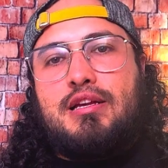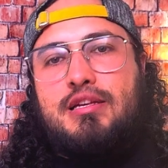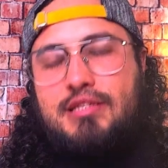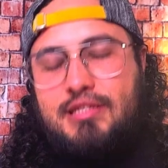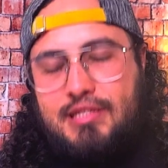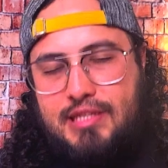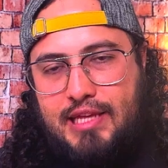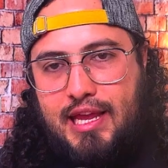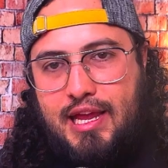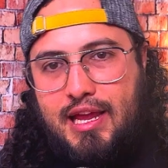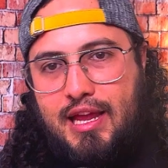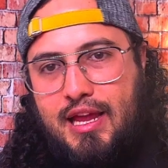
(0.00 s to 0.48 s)

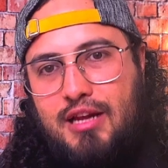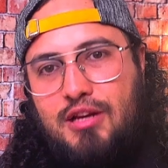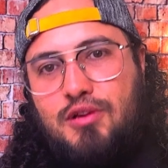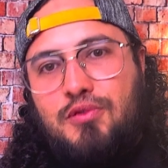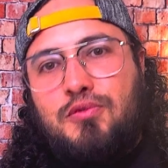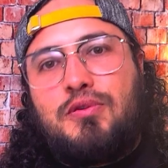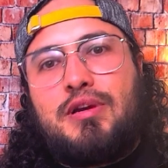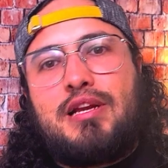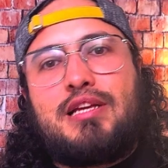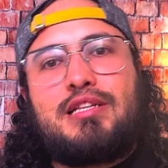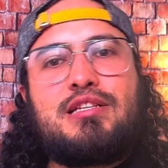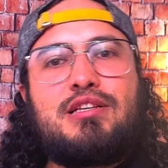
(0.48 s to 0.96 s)
sé
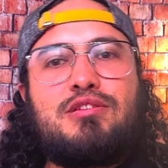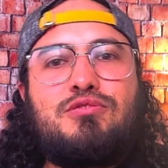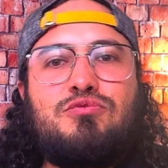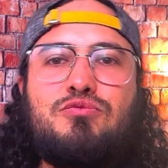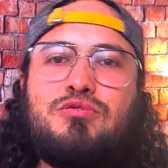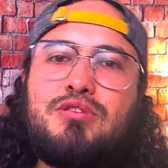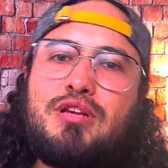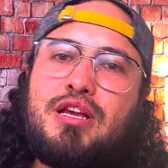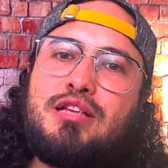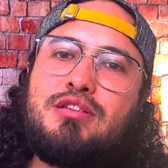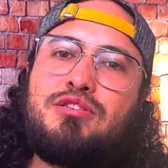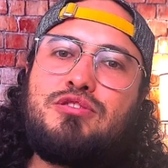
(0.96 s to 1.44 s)
algunas de sus
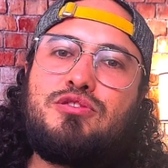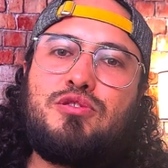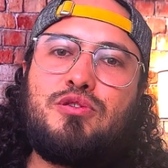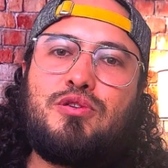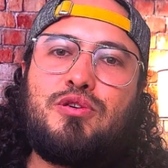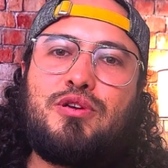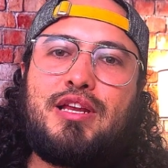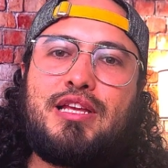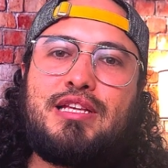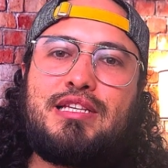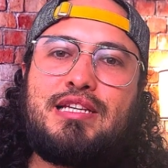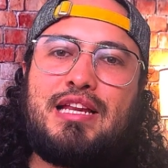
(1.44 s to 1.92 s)

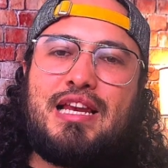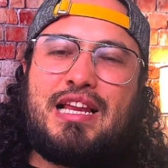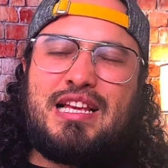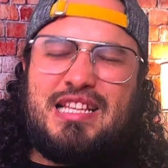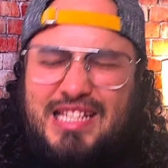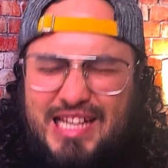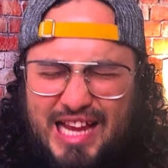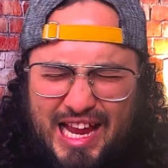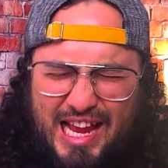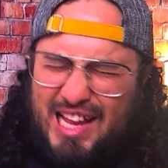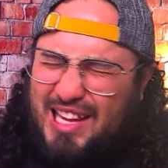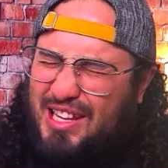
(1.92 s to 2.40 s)
canciones y las
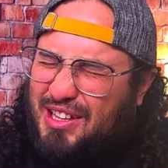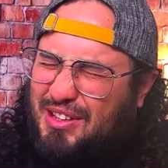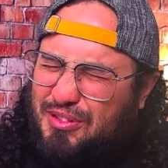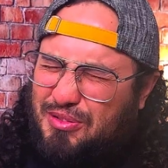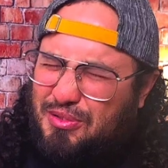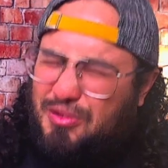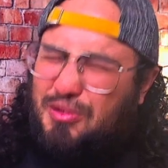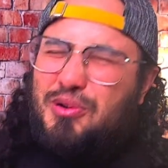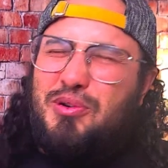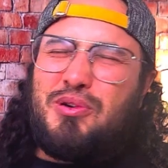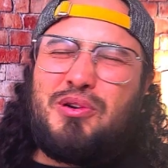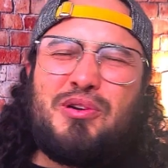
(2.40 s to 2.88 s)

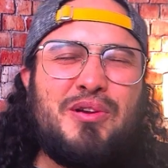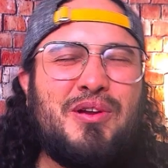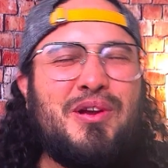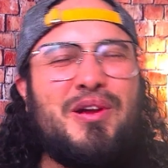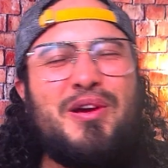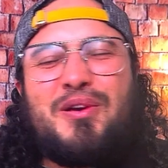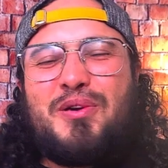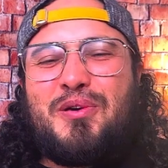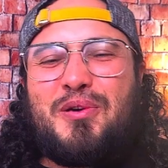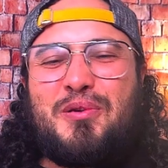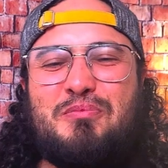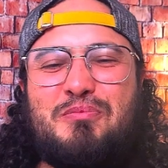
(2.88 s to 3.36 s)
canto
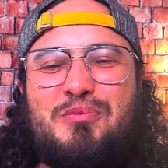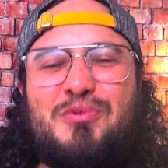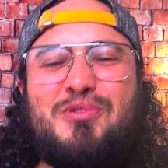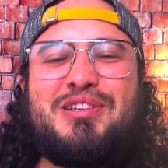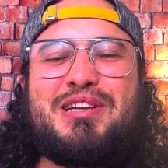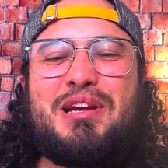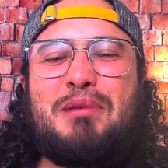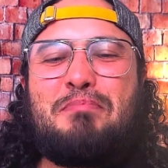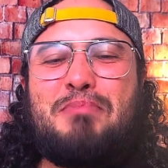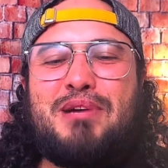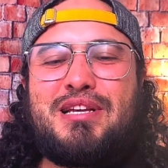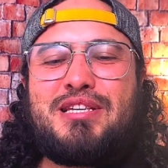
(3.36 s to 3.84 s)
con
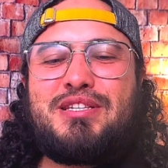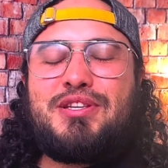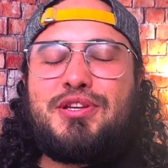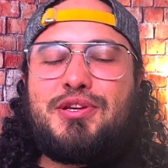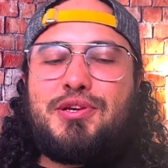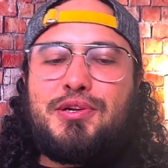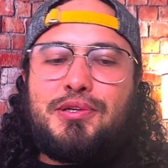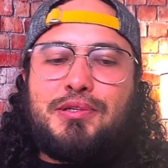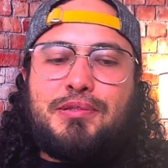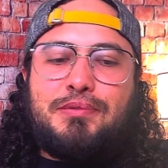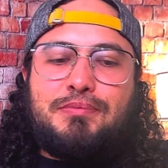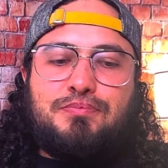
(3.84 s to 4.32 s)
mucha
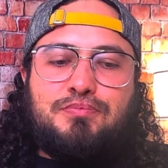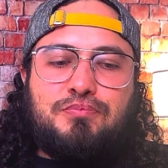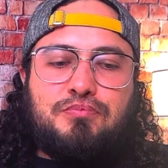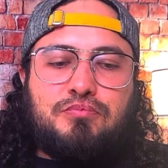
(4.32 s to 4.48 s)
pasión,